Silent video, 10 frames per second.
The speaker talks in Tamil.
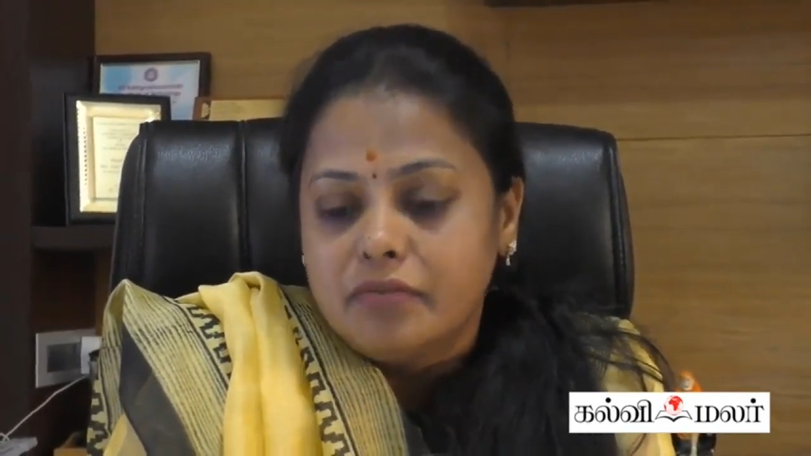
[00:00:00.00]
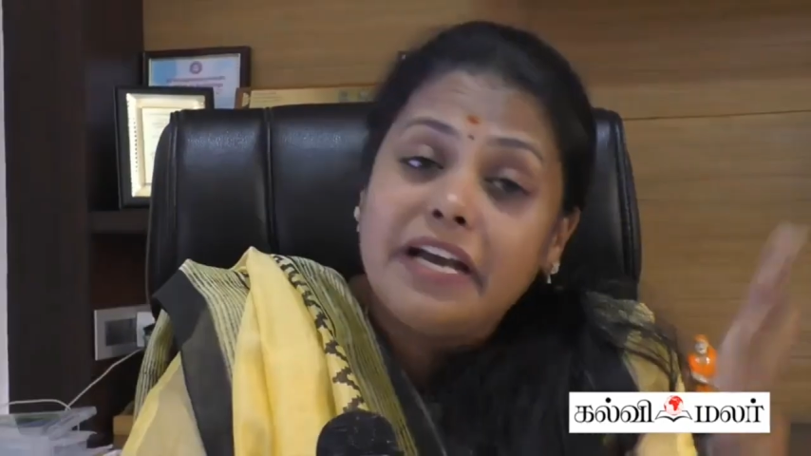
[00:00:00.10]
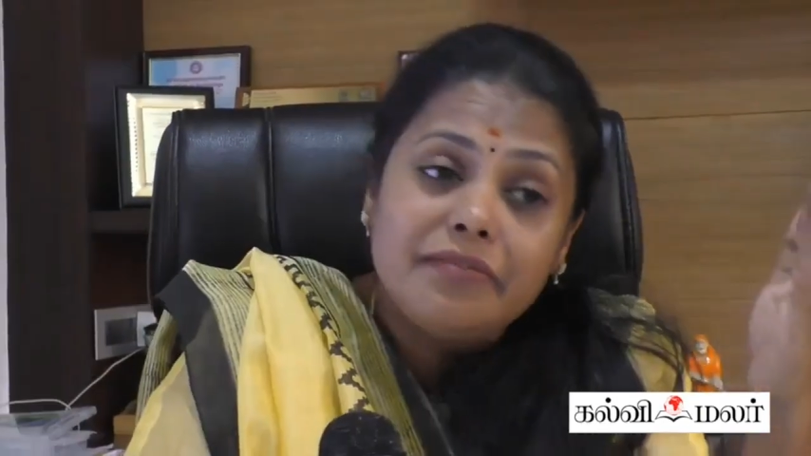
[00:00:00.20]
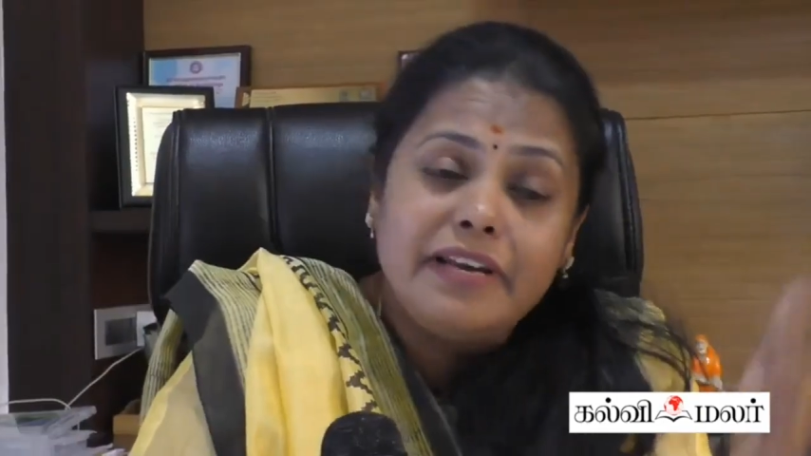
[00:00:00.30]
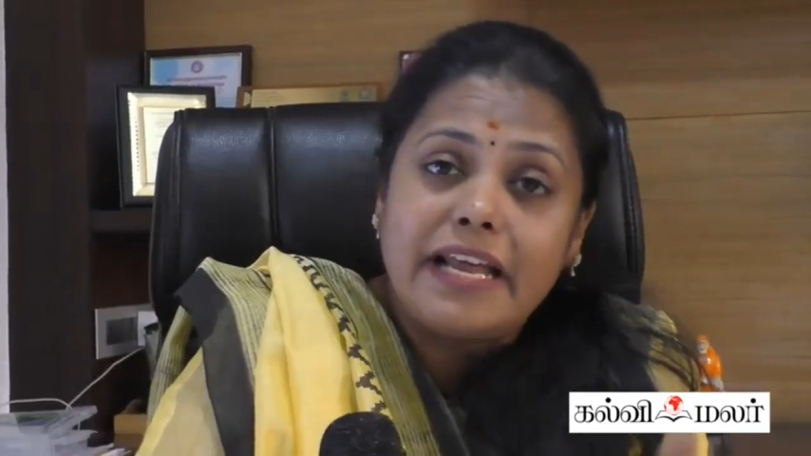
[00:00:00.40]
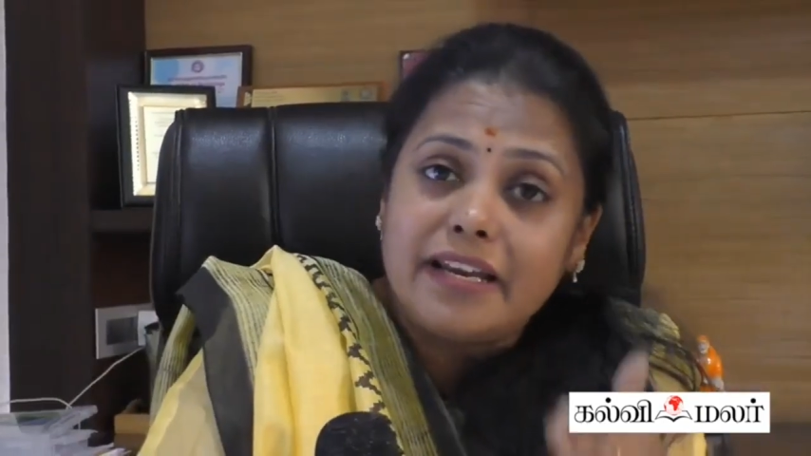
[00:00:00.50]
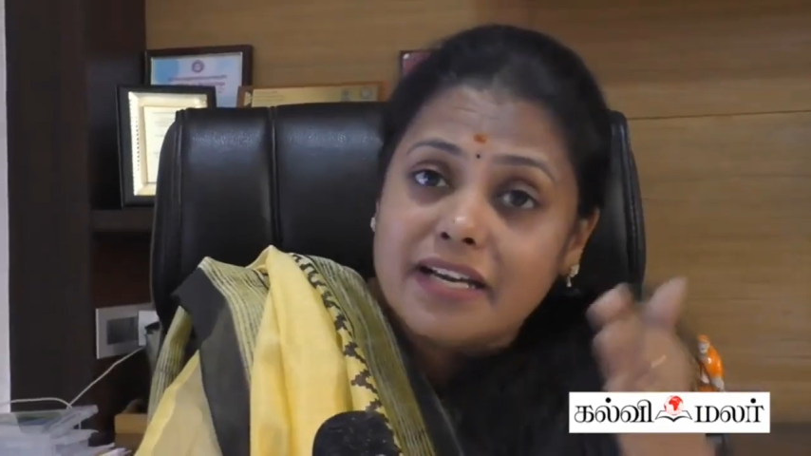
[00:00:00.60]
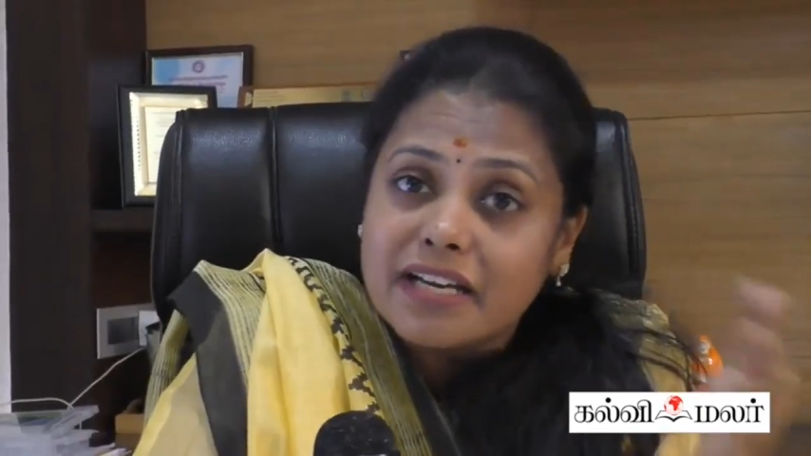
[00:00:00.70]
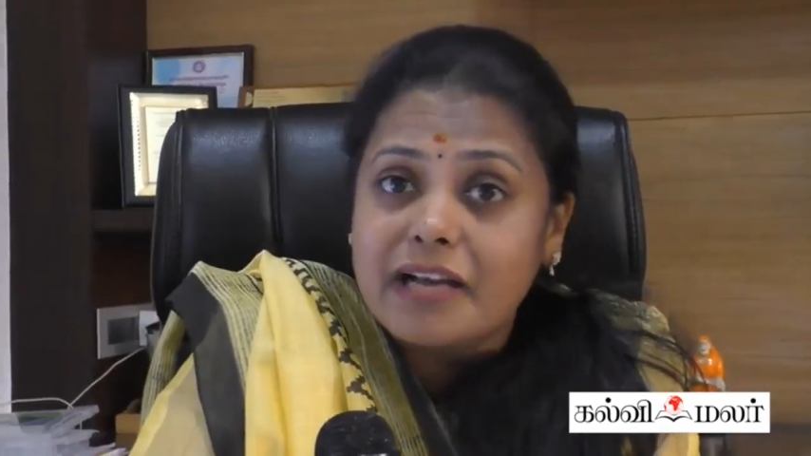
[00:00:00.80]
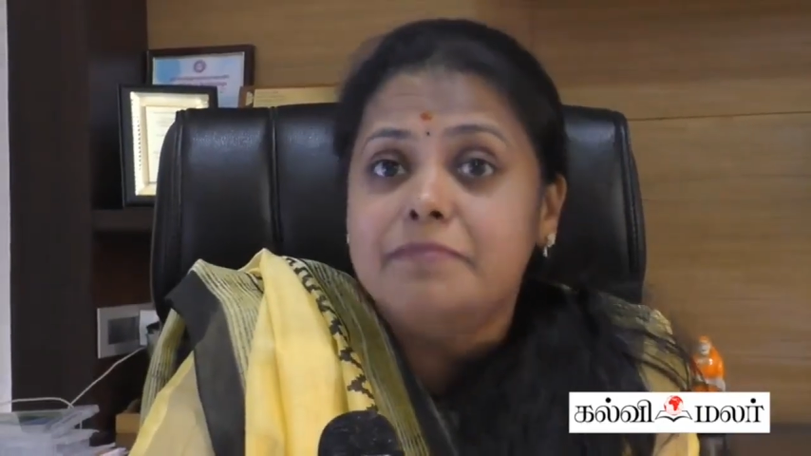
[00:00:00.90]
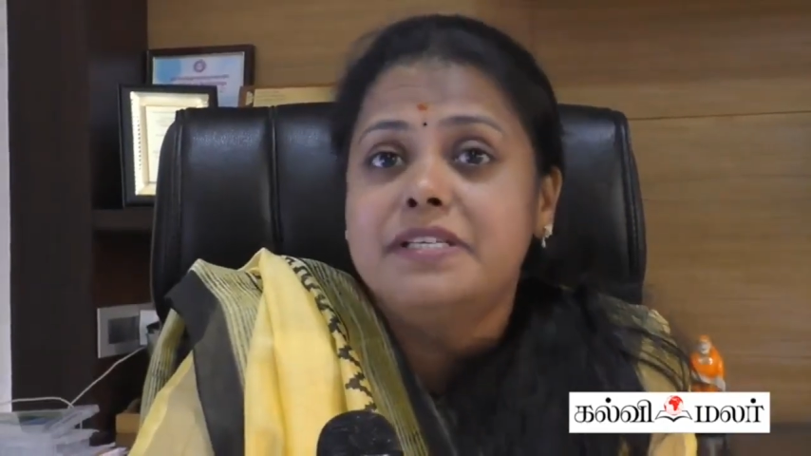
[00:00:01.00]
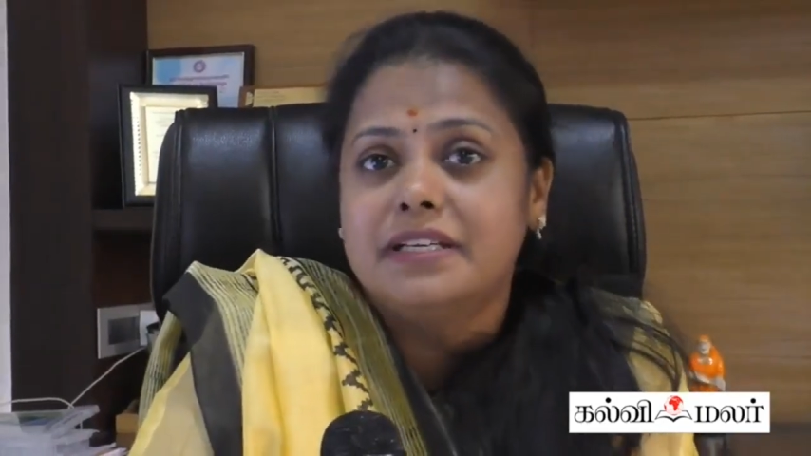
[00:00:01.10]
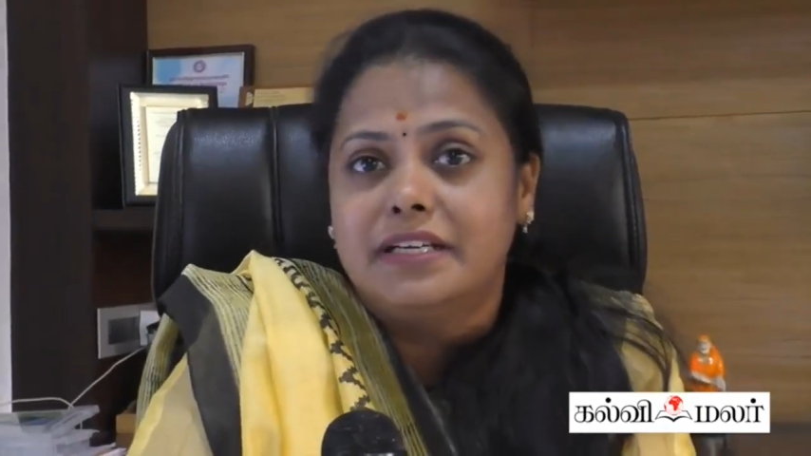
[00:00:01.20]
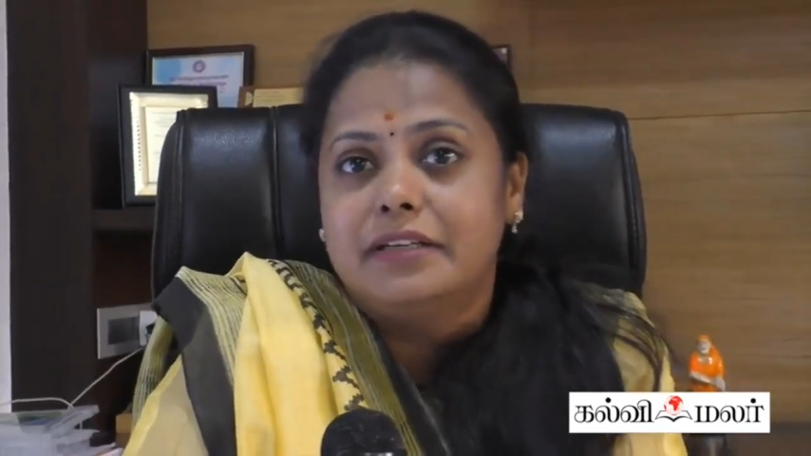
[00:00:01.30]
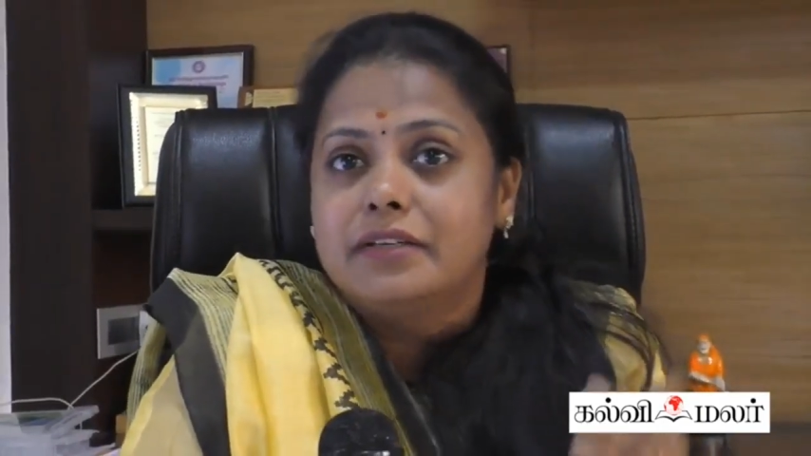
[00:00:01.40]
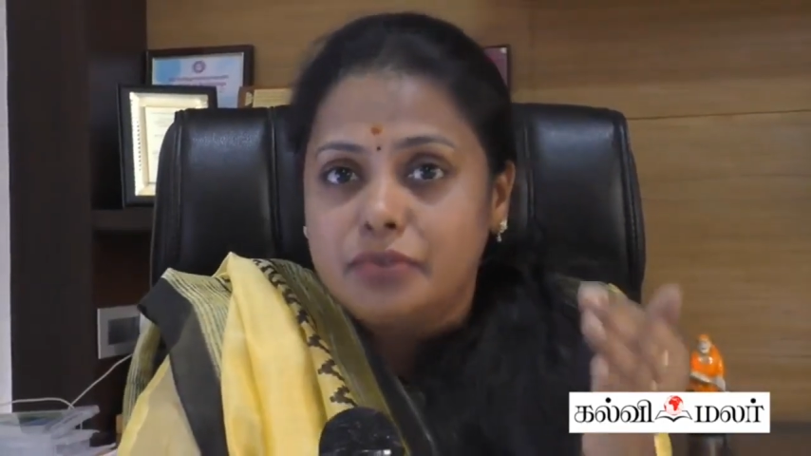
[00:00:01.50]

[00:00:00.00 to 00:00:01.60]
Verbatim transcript: வி ஹாவ் நிறைய கிளப்ஸுங்க